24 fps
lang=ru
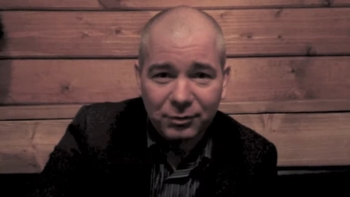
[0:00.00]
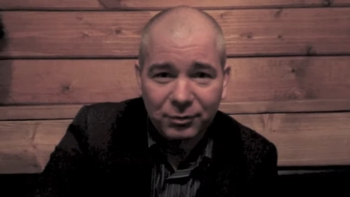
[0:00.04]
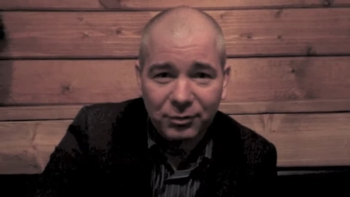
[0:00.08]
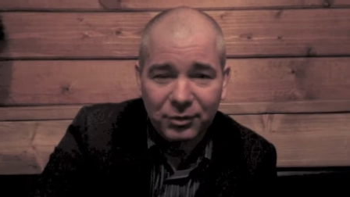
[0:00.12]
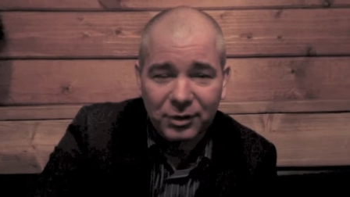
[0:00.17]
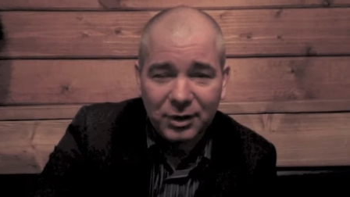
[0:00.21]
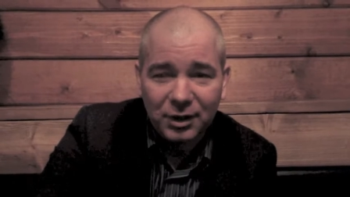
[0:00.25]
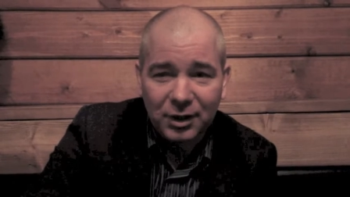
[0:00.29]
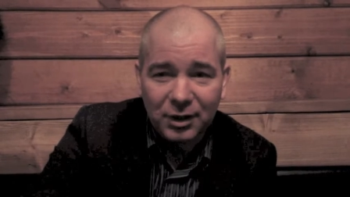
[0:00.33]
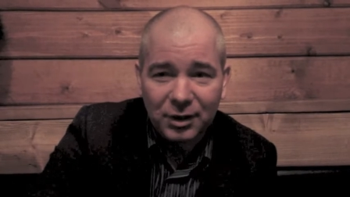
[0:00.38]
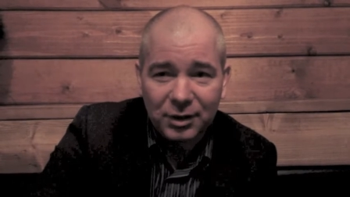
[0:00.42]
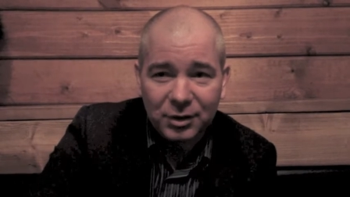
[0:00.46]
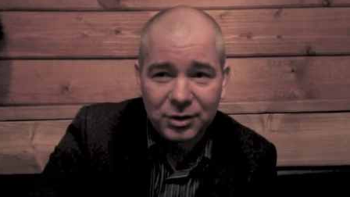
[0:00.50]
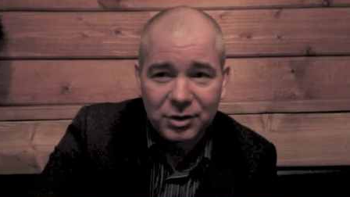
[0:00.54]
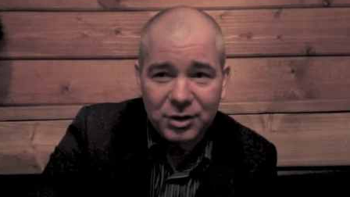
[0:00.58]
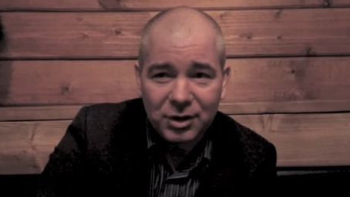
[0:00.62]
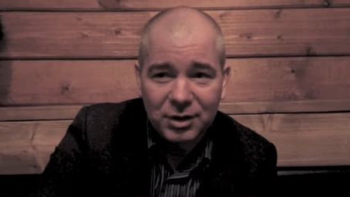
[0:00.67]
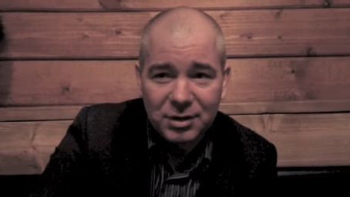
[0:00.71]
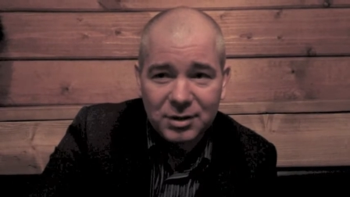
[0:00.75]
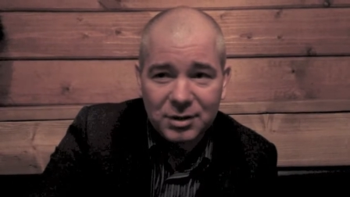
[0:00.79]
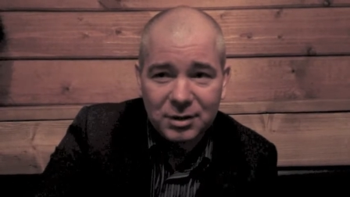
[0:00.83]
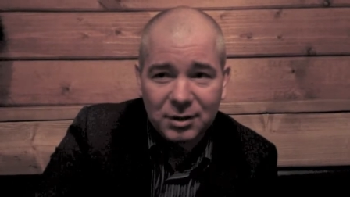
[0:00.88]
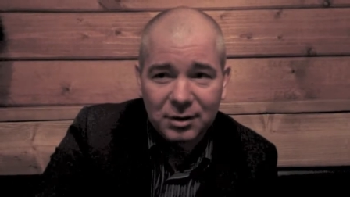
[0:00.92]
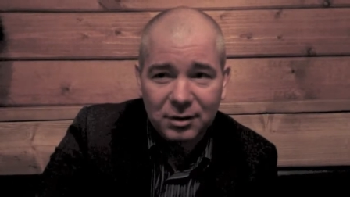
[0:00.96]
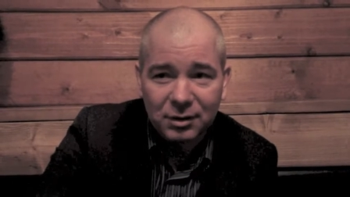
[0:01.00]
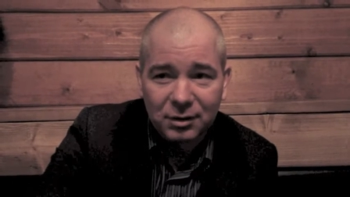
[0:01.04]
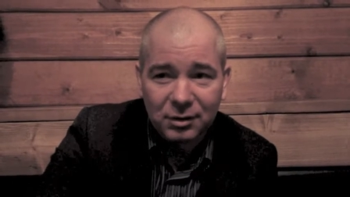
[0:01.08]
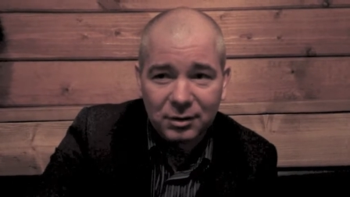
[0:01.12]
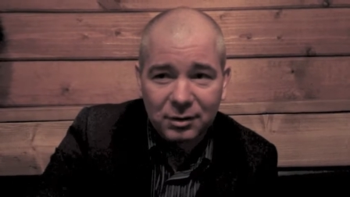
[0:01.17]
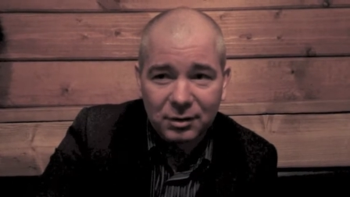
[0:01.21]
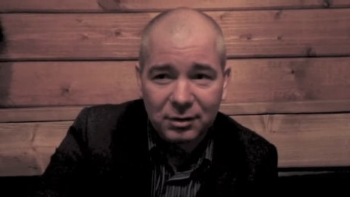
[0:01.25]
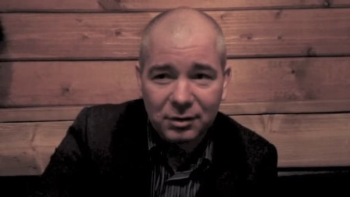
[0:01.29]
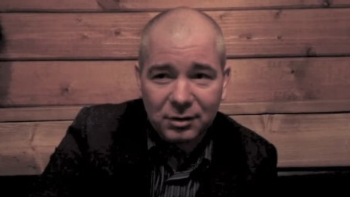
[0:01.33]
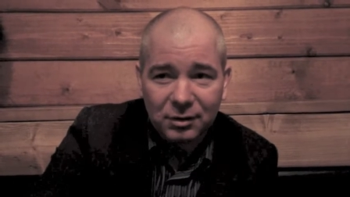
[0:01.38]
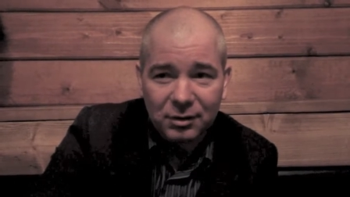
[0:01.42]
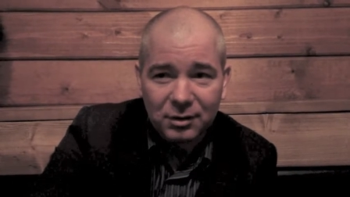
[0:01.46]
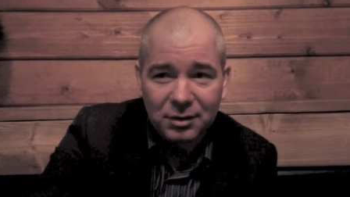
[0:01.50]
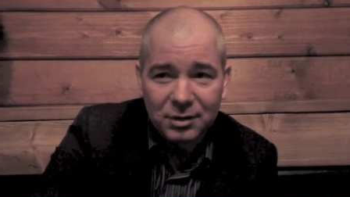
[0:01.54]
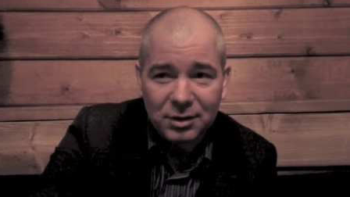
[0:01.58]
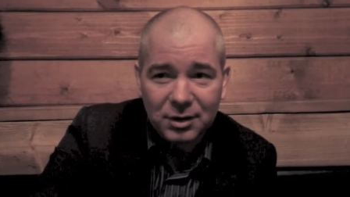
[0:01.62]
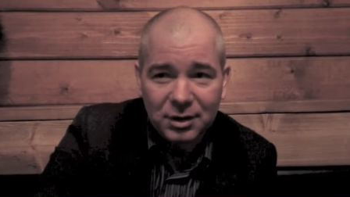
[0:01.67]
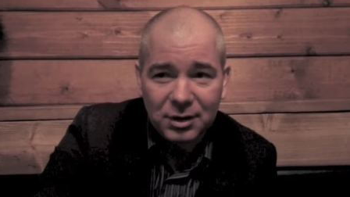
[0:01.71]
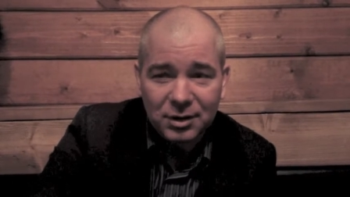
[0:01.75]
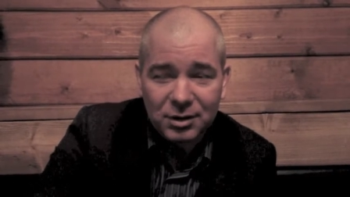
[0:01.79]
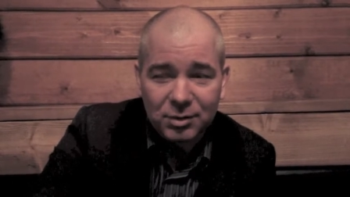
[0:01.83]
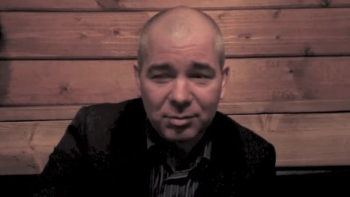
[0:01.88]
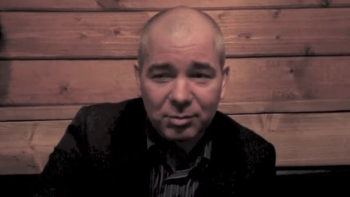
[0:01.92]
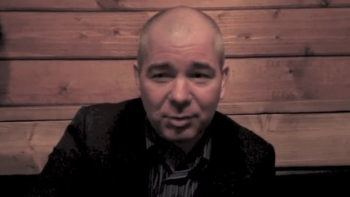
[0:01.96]
финальной части, э,
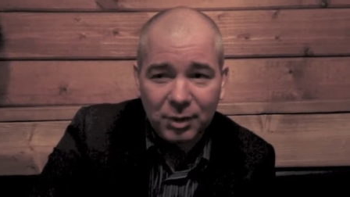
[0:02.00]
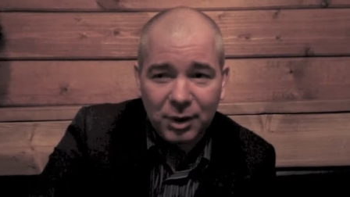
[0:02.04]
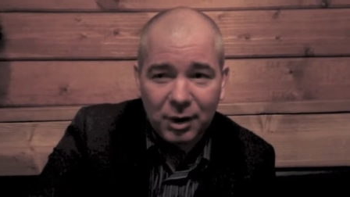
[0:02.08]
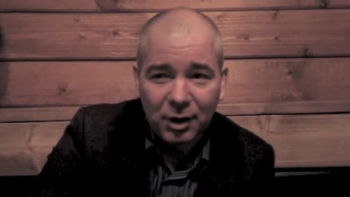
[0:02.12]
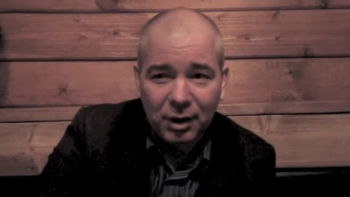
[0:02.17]
скажем.